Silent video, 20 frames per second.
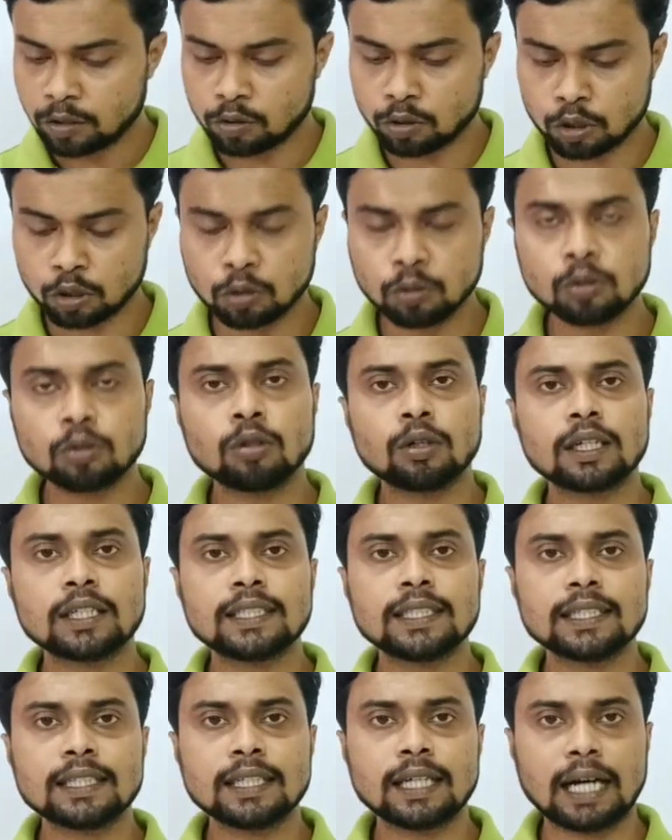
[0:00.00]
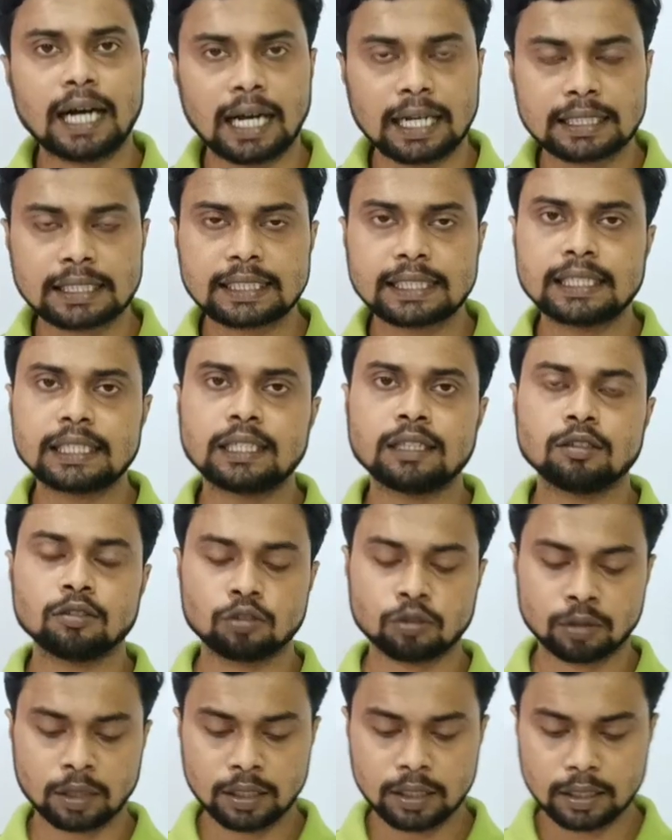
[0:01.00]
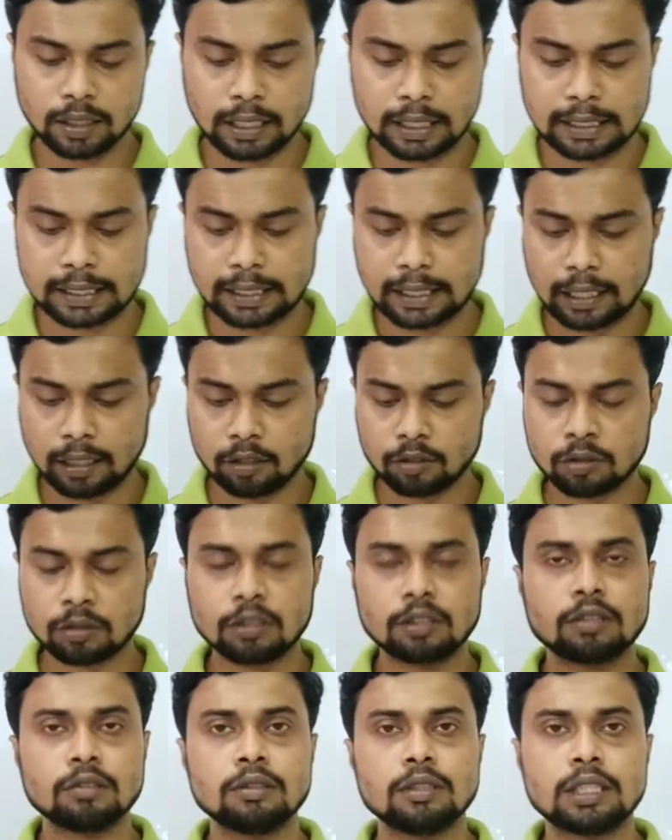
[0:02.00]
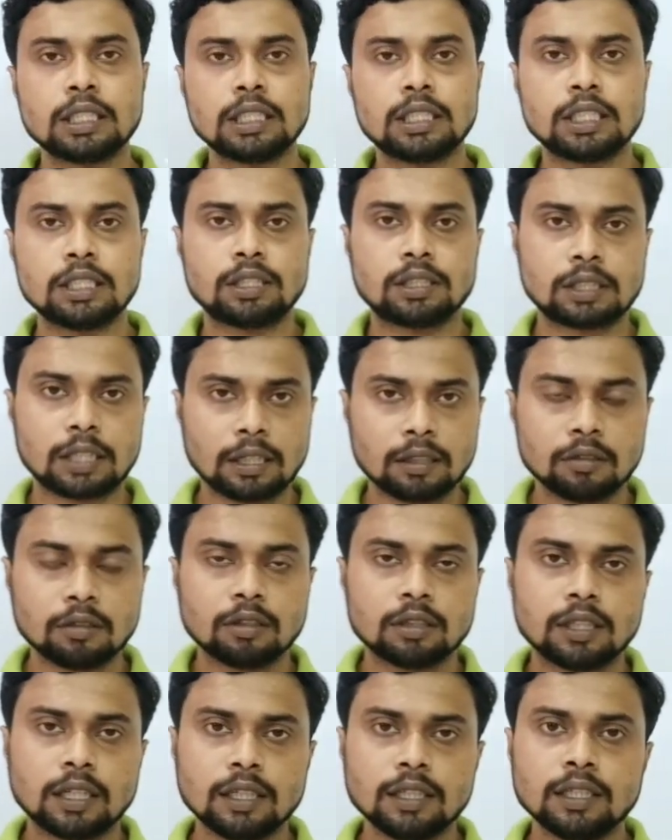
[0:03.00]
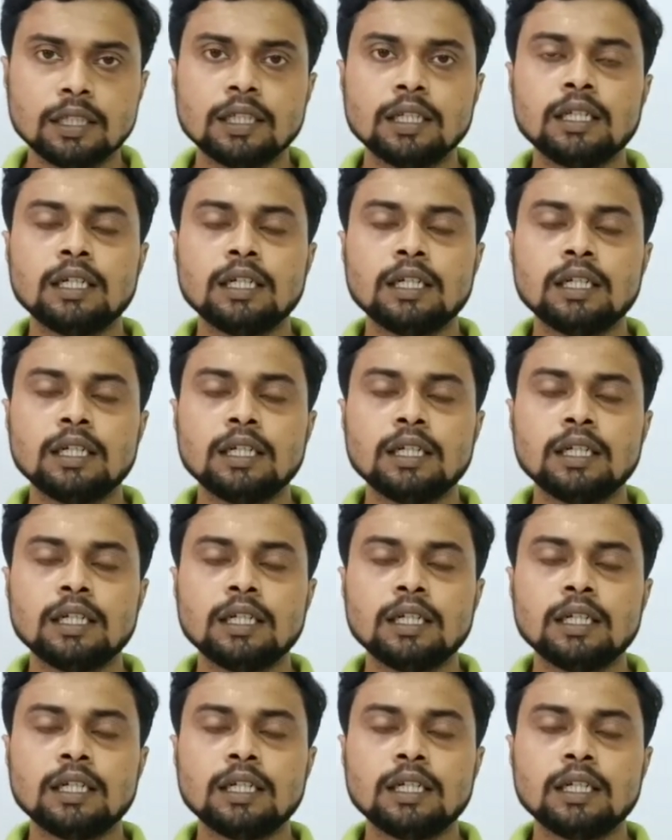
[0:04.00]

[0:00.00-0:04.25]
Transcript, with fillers: তো শুরু করা যাক আজকের আলোচনা আজকের আলোচনাটা হচ্ছে চিত্রাঙ্গদা